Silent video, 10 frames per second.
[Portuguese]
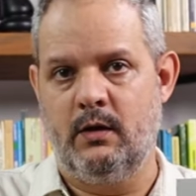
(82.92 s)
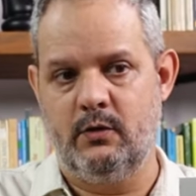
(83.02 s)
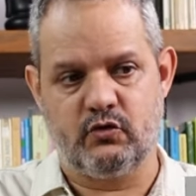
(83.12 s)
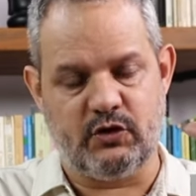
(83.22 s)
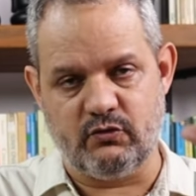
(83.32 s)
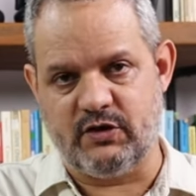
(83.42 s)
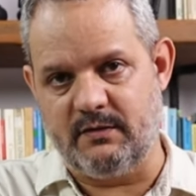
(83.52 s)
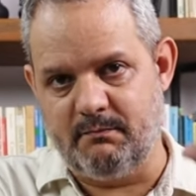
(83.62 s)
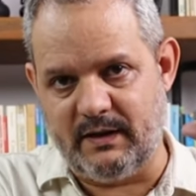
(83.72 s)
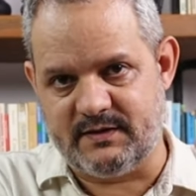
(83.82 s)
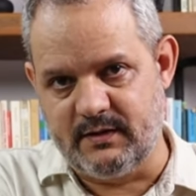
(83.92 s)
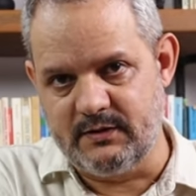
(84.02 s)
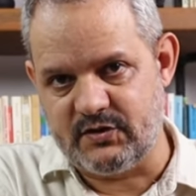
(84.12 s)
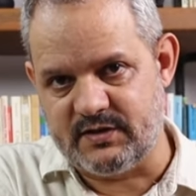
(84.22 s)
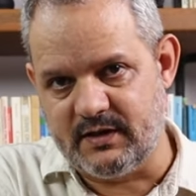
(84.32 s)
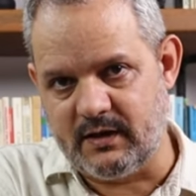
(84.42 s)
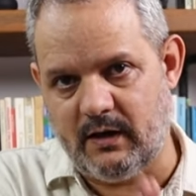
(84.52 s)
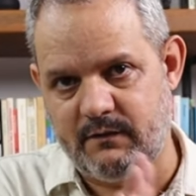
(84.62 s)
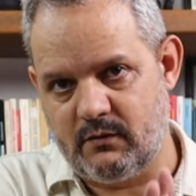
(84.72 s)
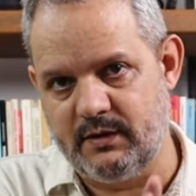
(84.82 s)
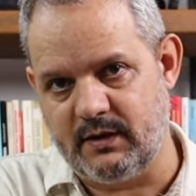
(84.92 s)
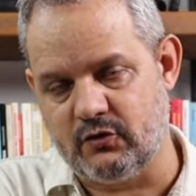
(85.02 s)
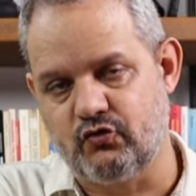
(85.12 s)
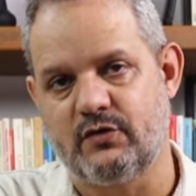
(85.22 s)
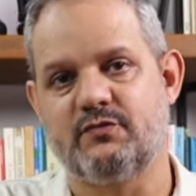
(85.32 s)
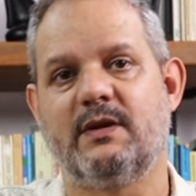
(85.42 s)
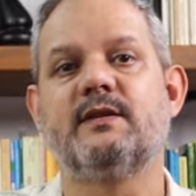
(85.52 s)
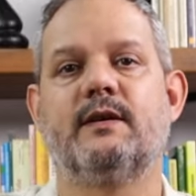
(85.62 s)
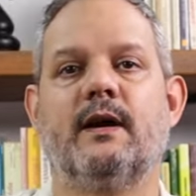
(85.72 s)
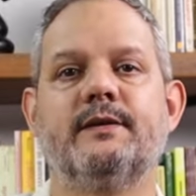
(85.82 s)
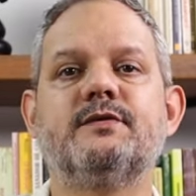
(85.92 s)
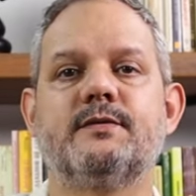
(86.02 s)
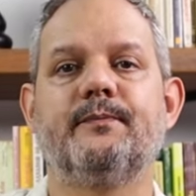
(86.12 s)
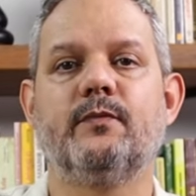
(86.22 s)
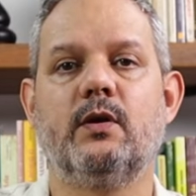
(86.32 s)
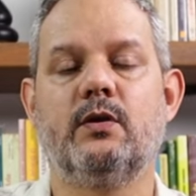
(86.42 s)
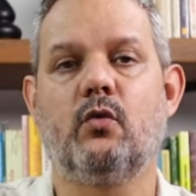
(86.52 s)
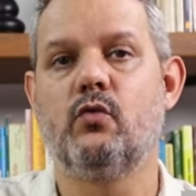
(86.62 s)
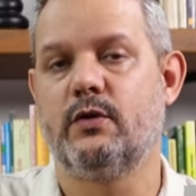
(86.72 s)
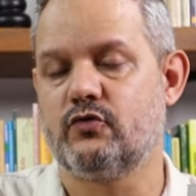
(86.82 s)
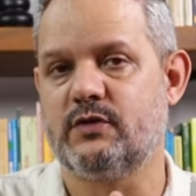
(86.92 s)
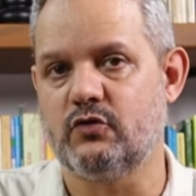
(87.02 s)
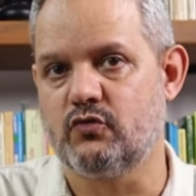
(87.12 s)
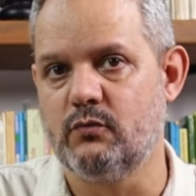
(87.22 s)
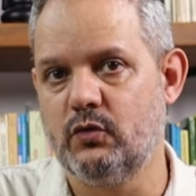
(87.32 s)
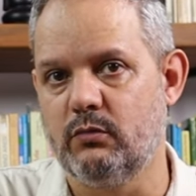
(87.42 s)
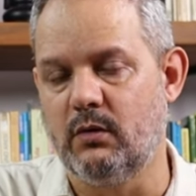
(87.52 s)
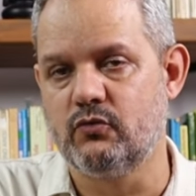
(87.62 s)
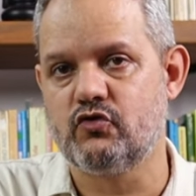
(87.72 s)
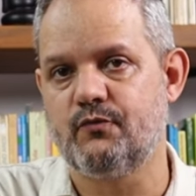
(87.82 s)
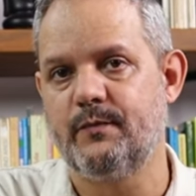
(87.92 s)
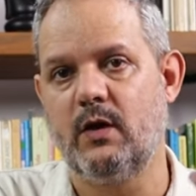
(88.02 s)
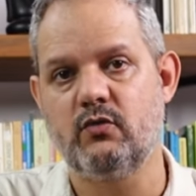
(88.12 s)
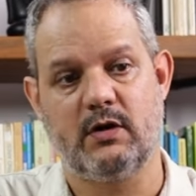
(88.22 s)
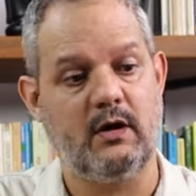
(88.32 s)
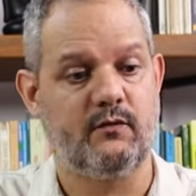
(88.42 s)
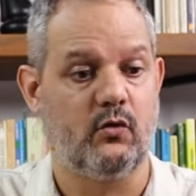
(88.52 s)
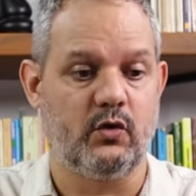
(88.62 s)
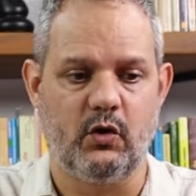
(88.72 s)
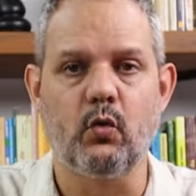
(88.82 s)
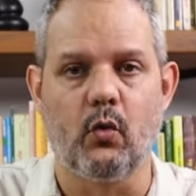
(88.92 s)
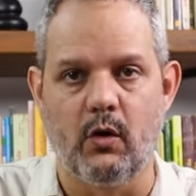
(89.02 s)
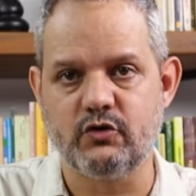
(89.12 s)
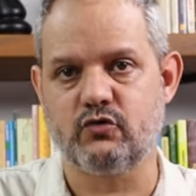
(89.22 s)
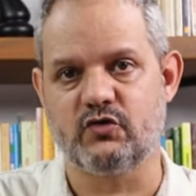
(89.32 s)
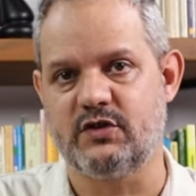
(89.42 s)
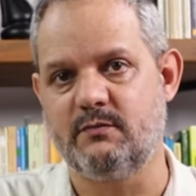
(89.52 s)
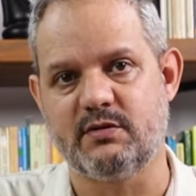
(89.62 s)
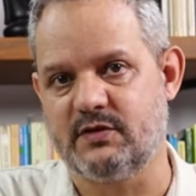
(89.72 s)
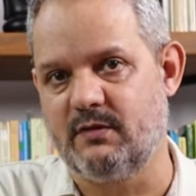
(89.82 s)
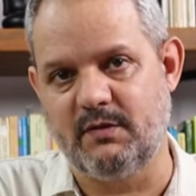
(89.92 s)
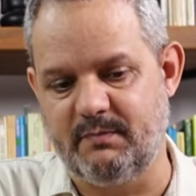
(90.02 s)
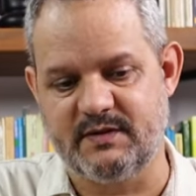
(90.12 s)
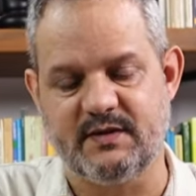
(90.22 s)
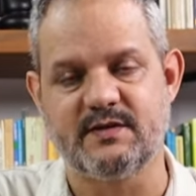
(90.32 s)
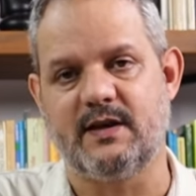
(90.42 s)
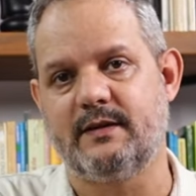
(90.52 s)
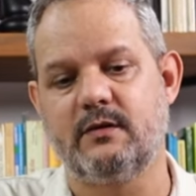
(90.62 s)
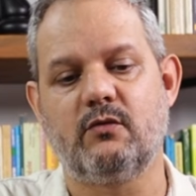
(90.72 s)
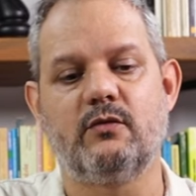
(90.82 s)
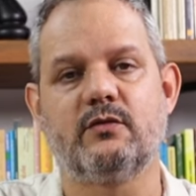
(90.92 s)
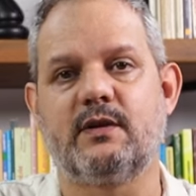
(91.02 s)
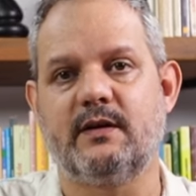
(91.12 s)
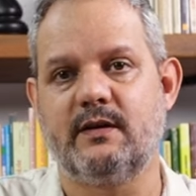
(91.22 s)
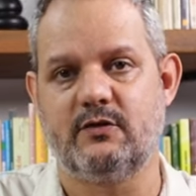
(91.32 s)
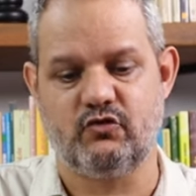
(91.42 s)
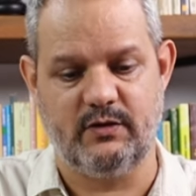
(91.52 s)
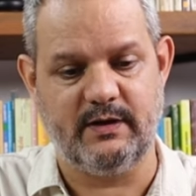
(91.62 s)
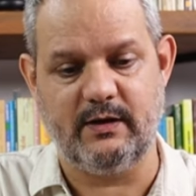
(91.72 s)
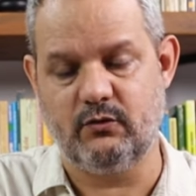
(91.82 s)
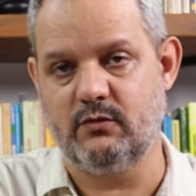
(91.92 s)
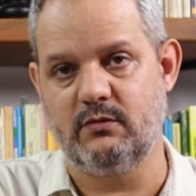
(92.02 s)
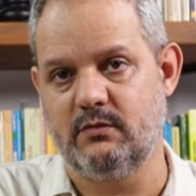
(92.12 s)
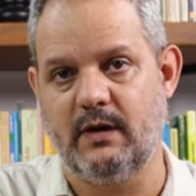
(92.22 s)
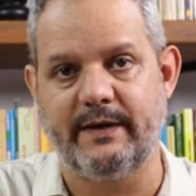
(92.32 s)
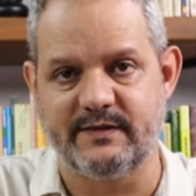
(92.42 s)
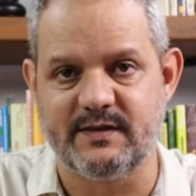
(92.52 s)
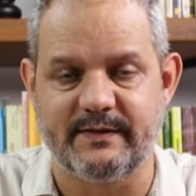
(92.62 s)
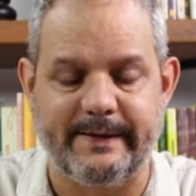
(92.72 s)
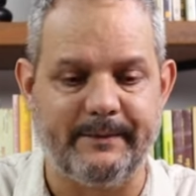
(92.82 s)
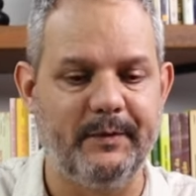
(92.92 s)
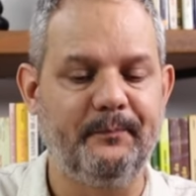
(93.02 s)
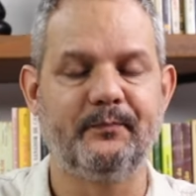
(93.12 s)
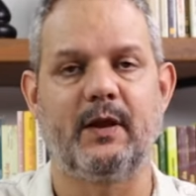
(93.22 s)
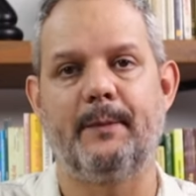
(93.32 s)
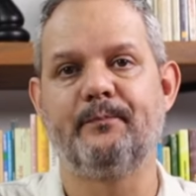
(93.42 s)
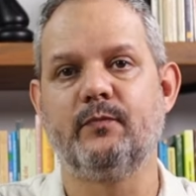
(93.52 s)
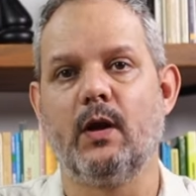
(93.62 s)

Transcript: Eu já usei bastante esse gráfico em questões materiais e com resultados muito bons. É um gráfico que eu gosto sempre de dar uma pesquisada quando está relacionado a esse tema, tá?